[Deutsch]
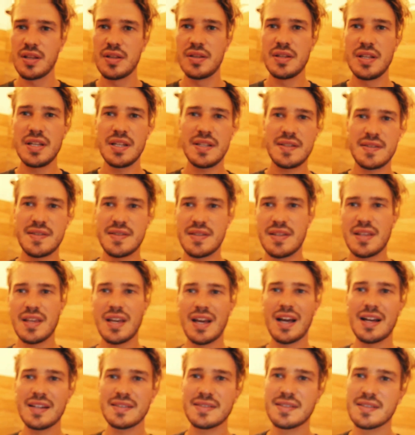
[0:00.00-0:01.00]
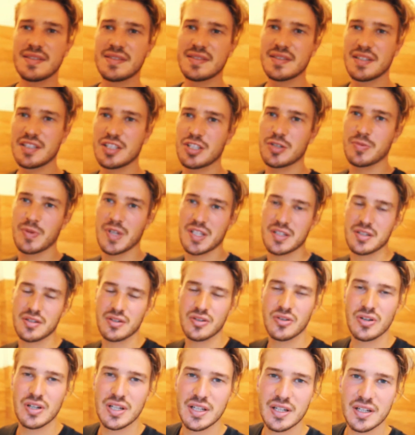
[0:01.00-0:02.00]
Nichts krasses, nichts
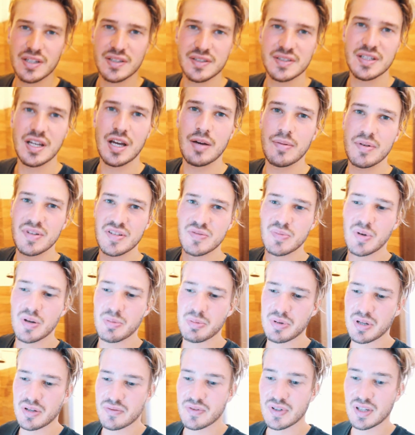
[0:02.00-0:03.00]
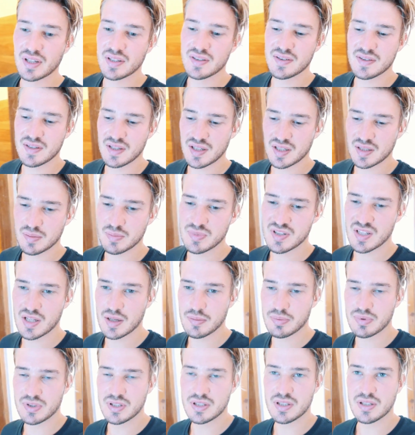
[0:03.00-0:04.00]
spektakuläres, aber es macht mich einfach extrem
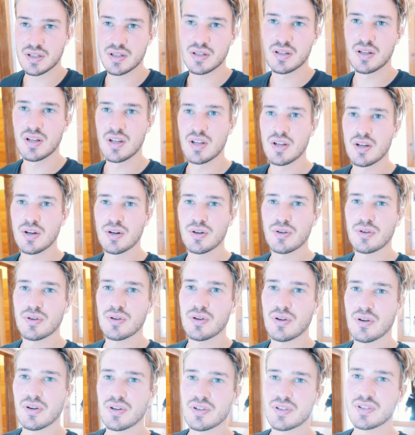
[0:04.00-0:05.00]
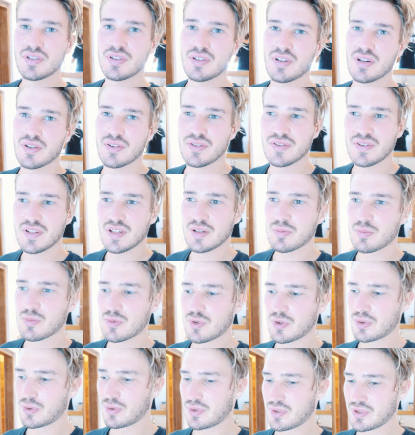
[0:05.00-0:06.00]
happy hier. Und Leute, aus dem
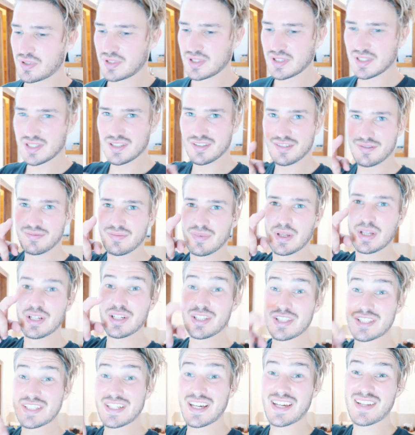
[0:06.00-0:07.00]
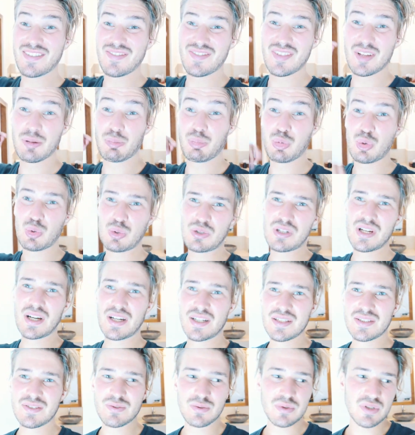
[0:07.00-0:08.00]
Grund ähm, starten wir
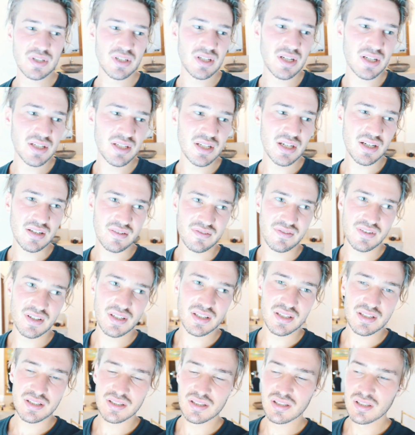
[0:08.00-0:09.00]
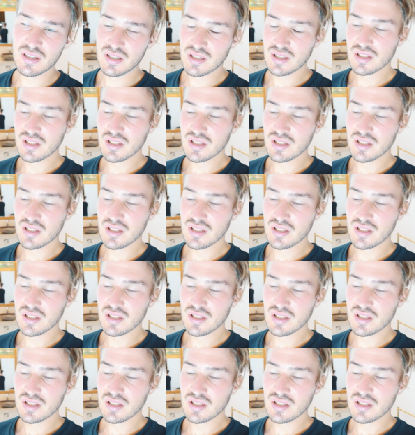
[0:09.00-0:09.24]
brutal gut in den Tag, weil